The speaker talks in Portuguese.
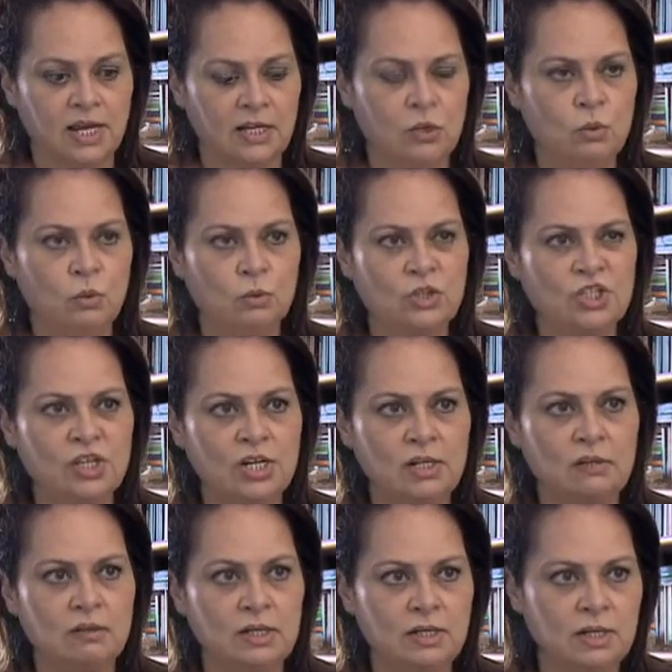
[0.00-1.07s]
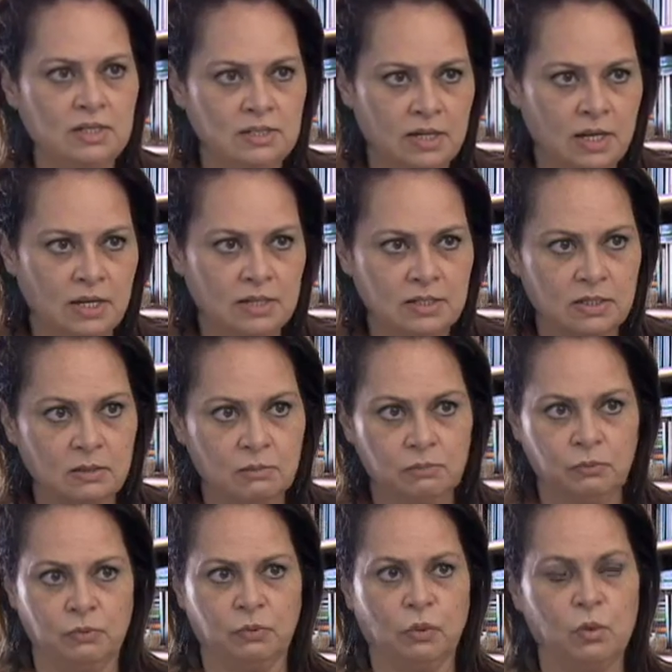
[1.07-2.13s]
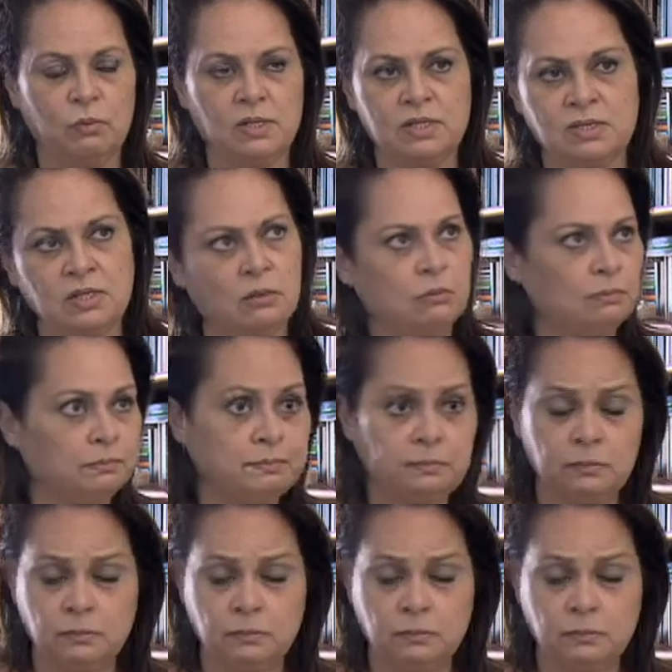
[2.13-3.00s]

e quando chega no INSS, como eles são